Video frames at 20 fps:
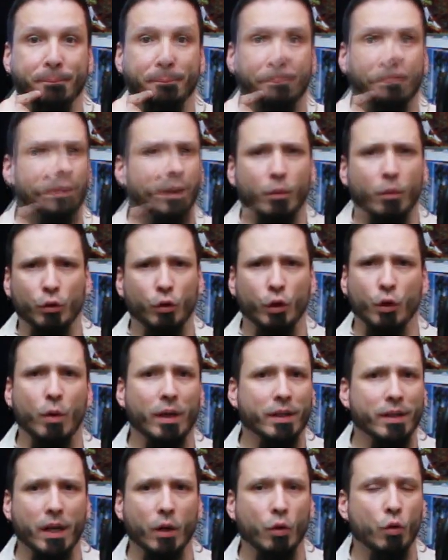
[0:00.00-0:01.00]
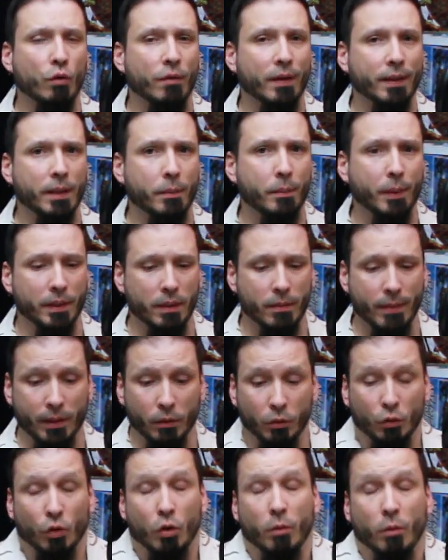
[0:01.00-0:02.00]
Per quanto riguarda la curva di
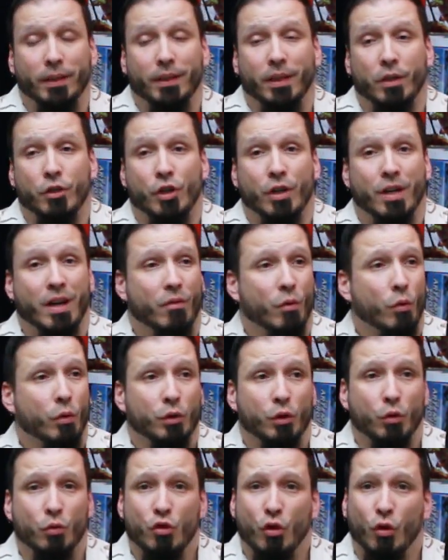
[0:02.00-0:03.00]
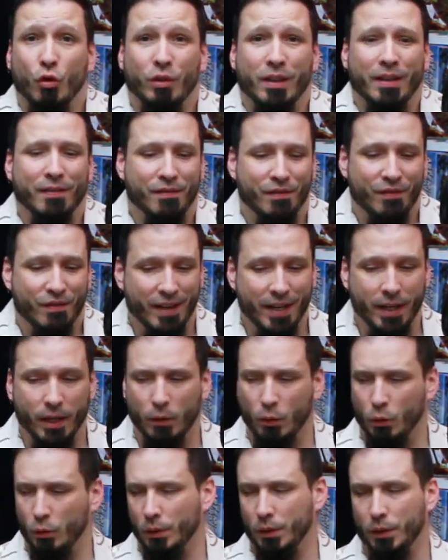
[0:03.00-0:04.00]
apprendimento, come ti accennavo, questo è un gioco
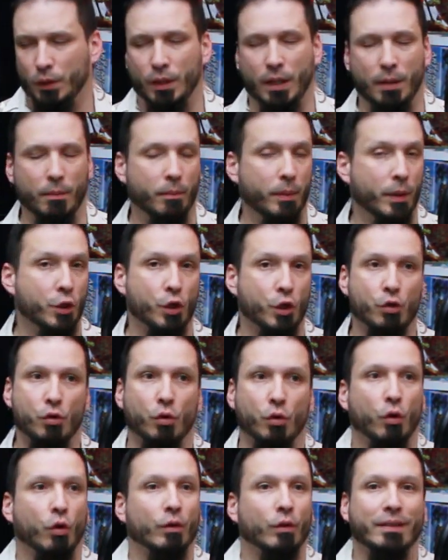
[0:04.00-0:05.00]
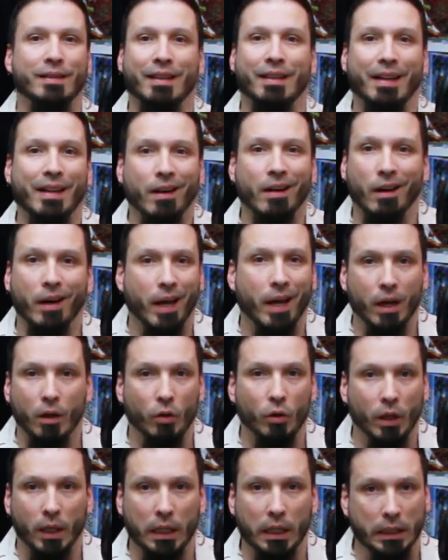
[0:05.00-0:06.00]
davvero semplice, sono tre
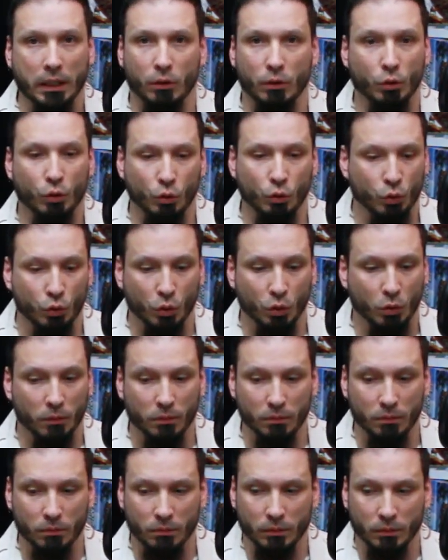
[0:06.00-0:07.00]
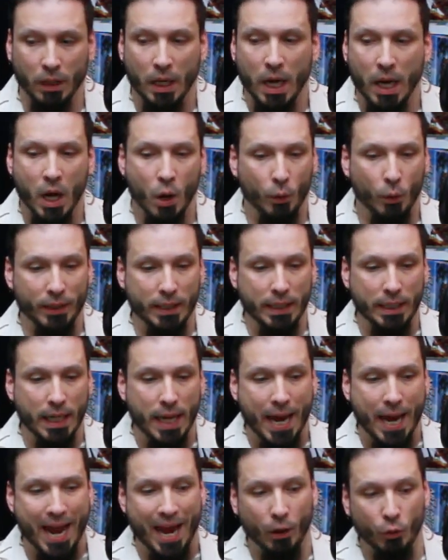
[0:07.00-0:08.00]
regole in tutto, mm, quindi
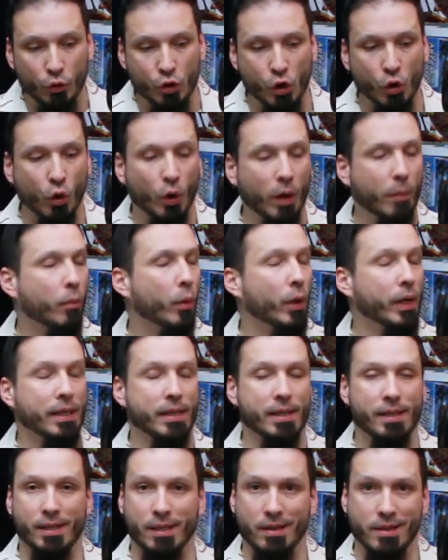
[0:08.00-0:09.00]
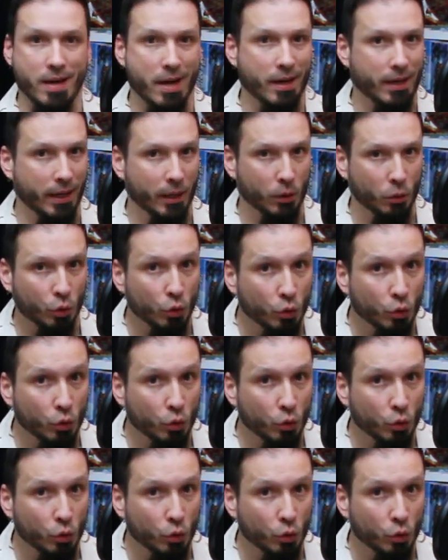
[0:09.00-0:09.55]
è un gioco che puoi insegnare a